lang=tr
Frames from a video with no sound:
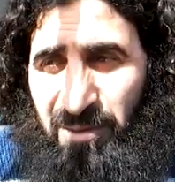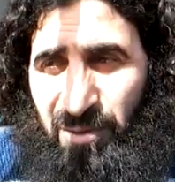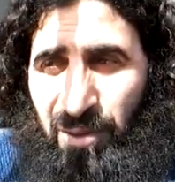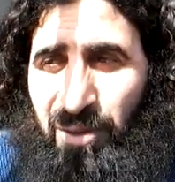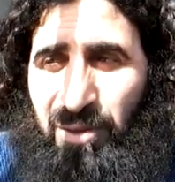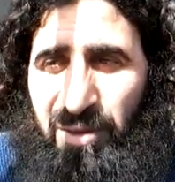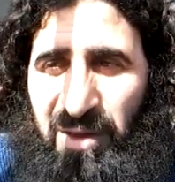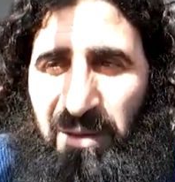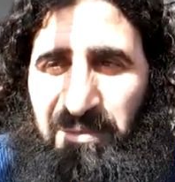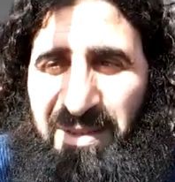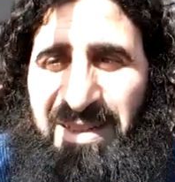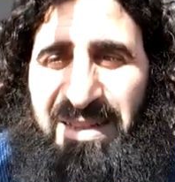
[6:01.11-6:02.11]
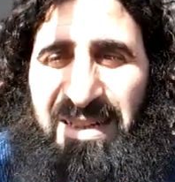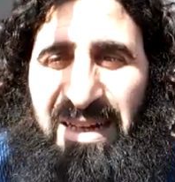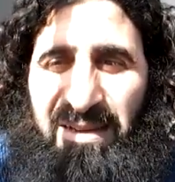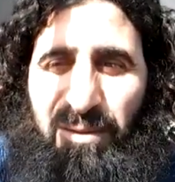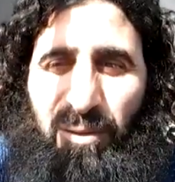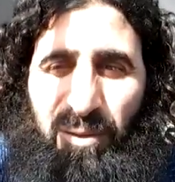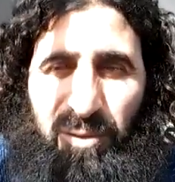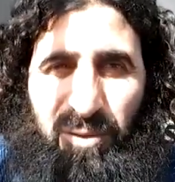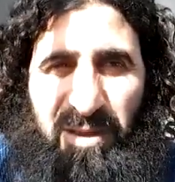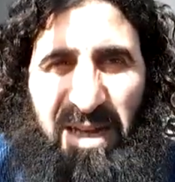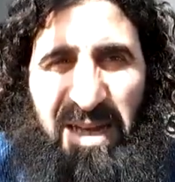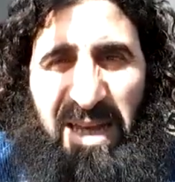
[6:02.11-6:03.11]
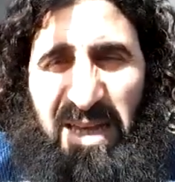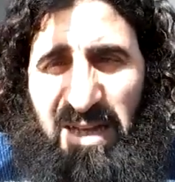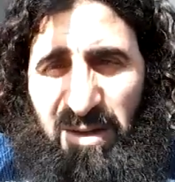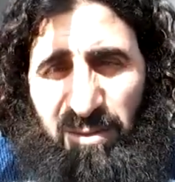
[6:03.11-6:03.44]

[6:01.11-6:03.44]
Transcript: doğru Rabbin razı olduğu yani en